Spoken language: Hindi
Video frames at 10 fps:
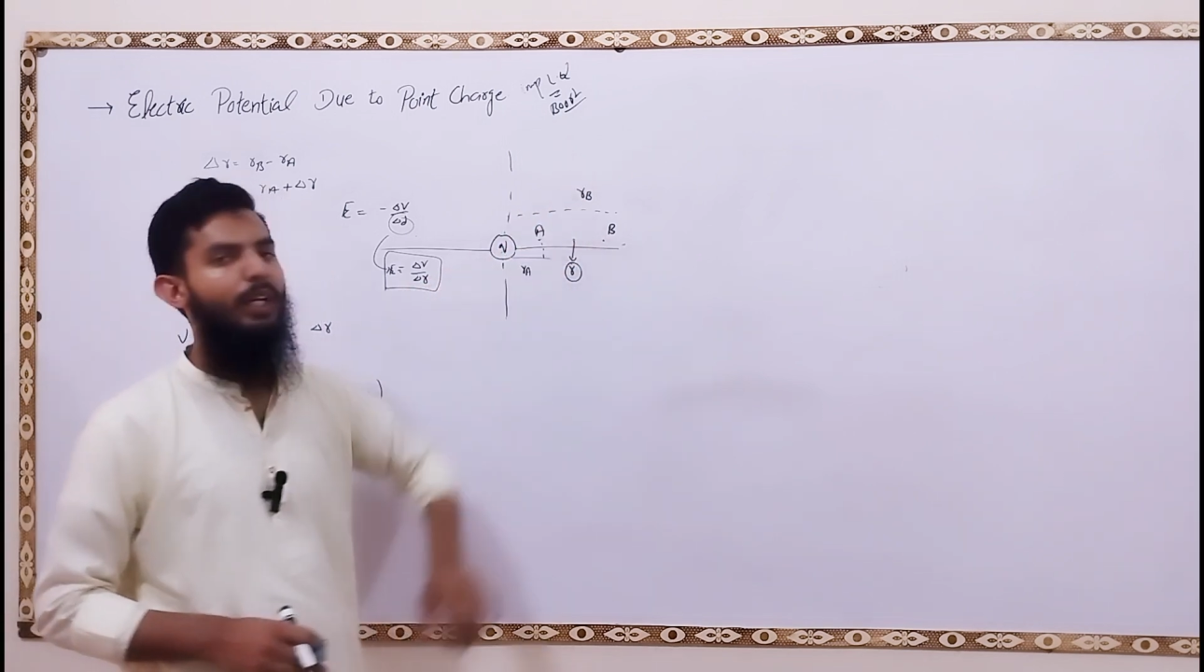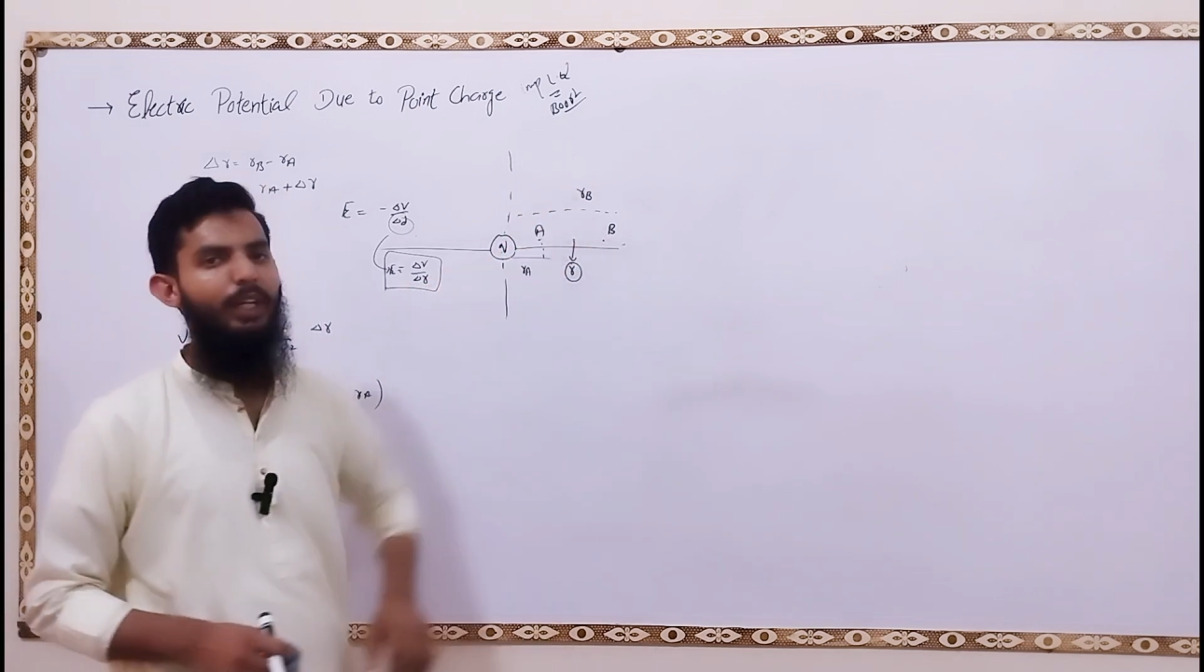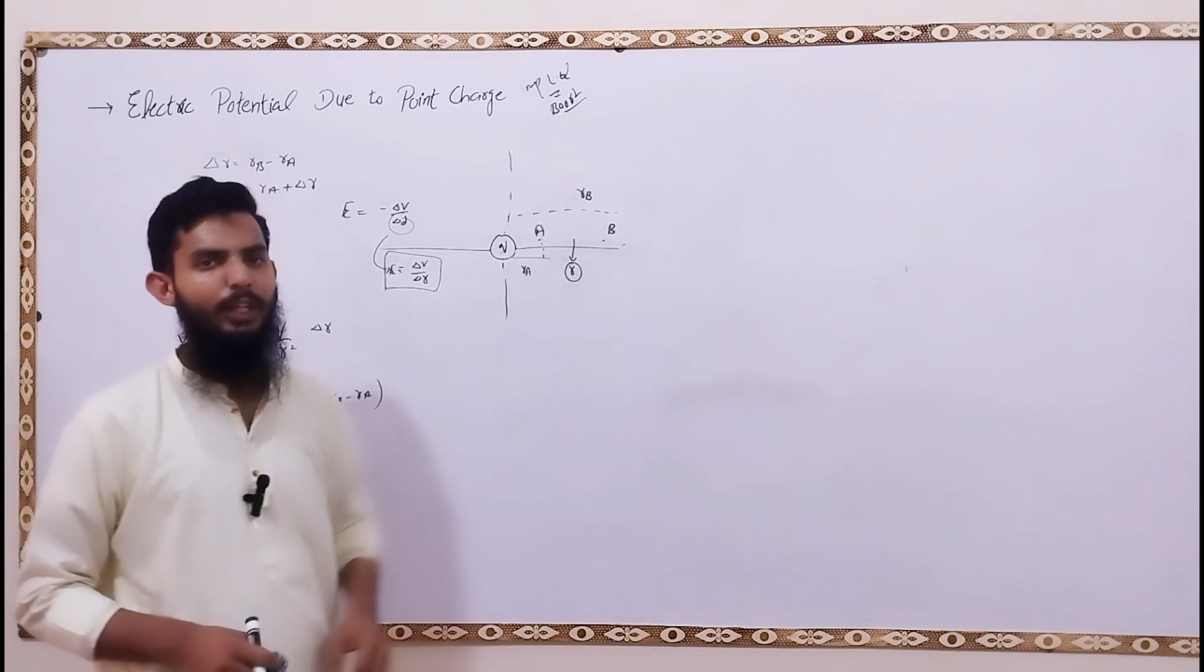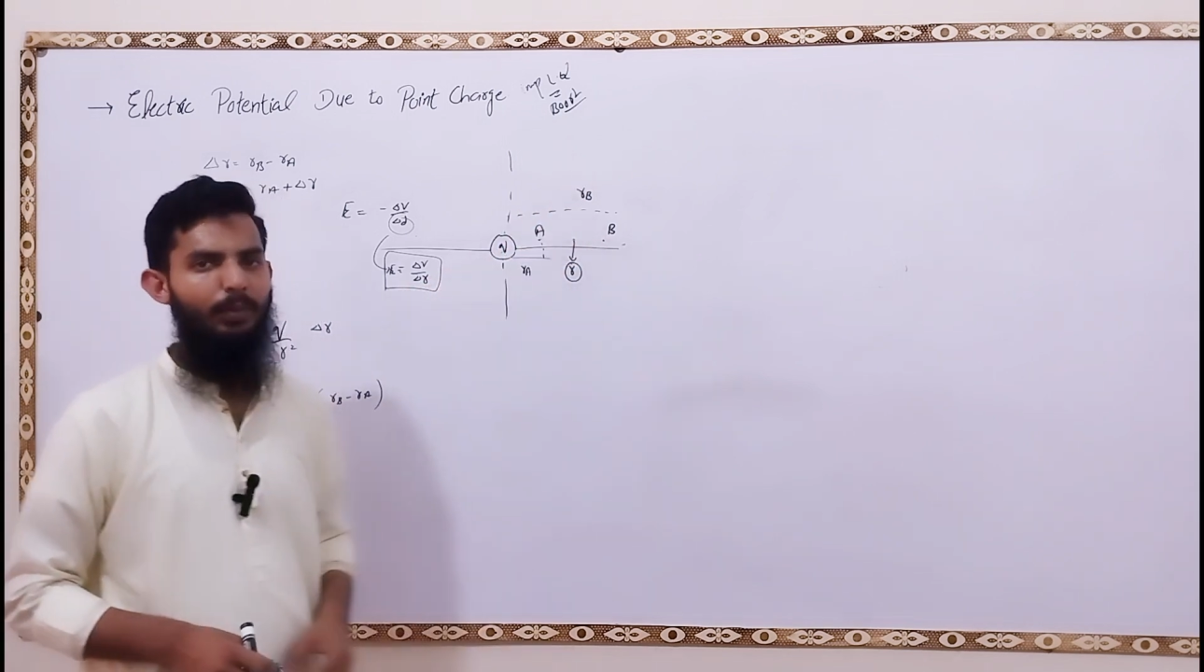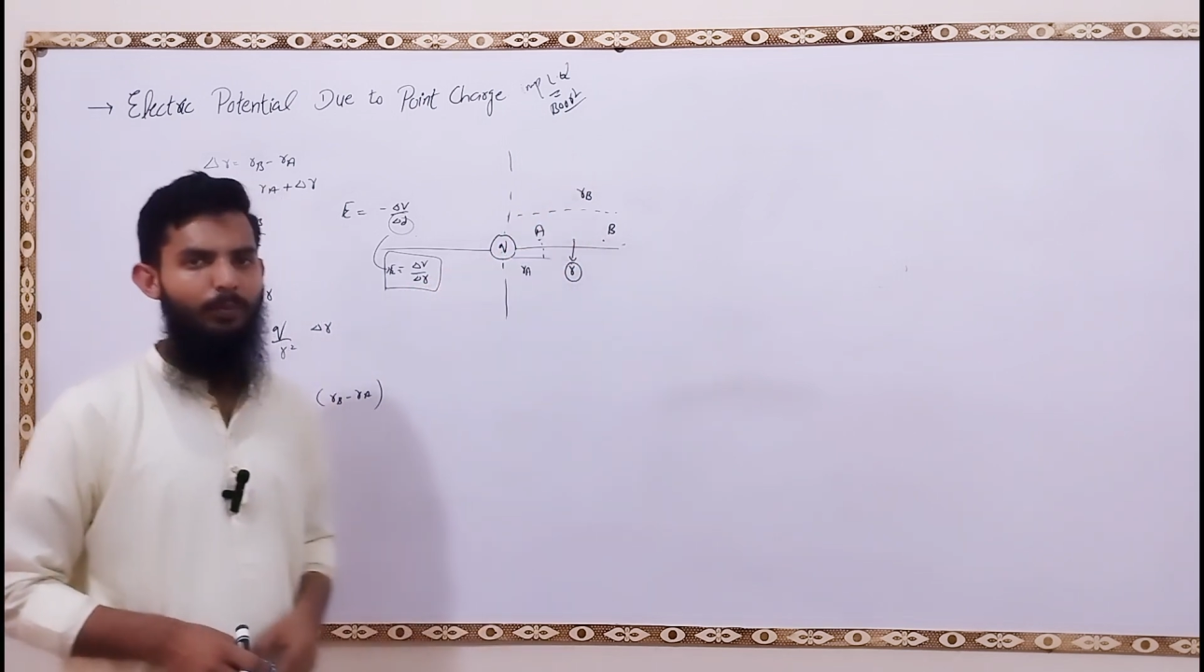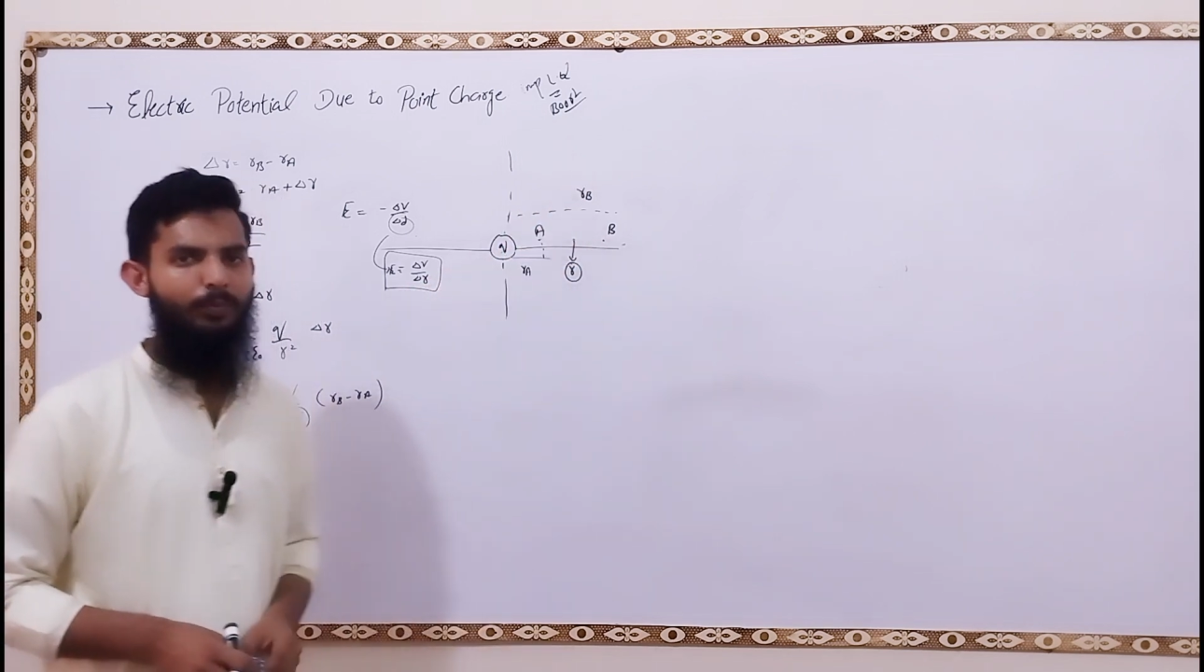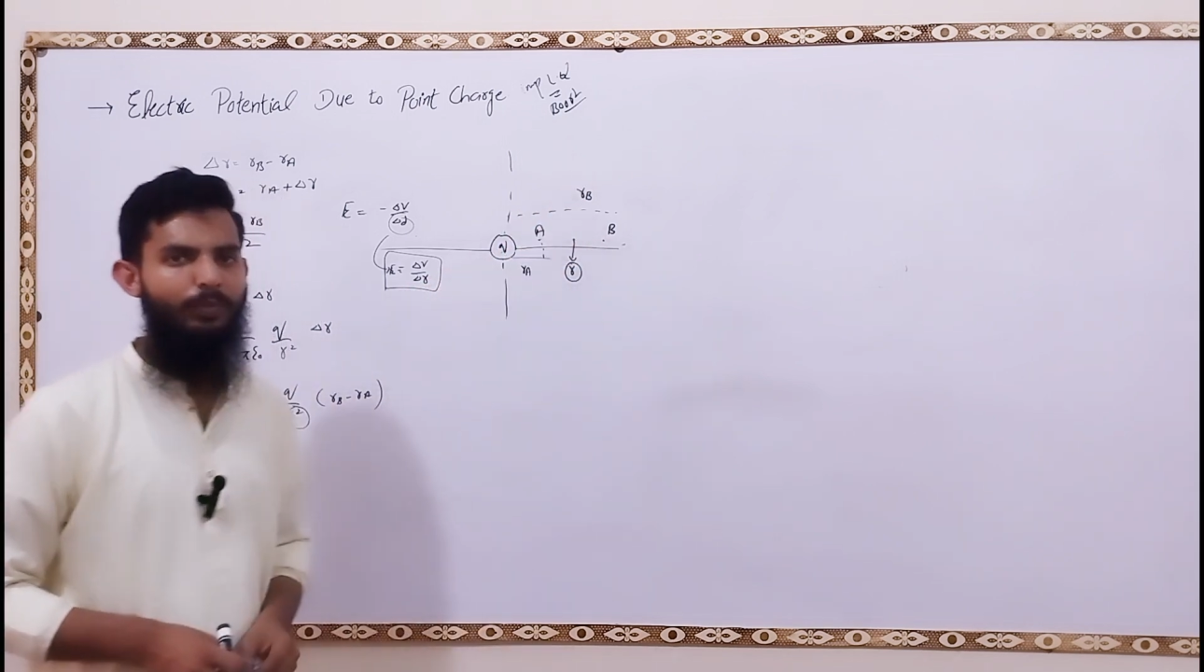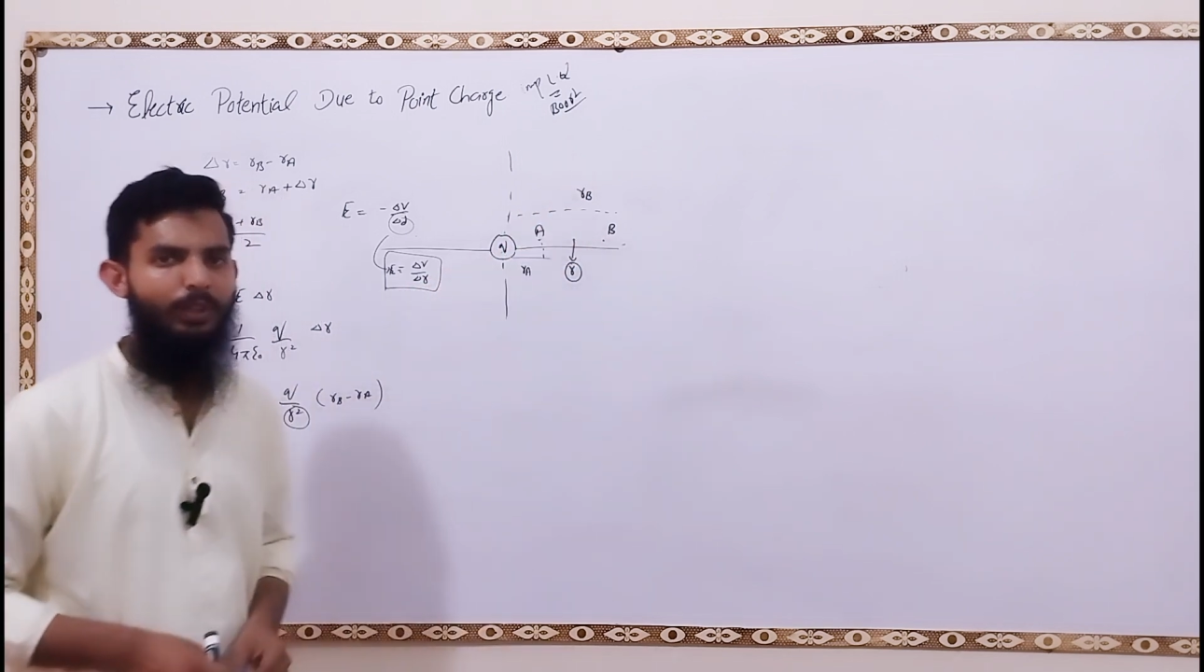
लग रहे हैं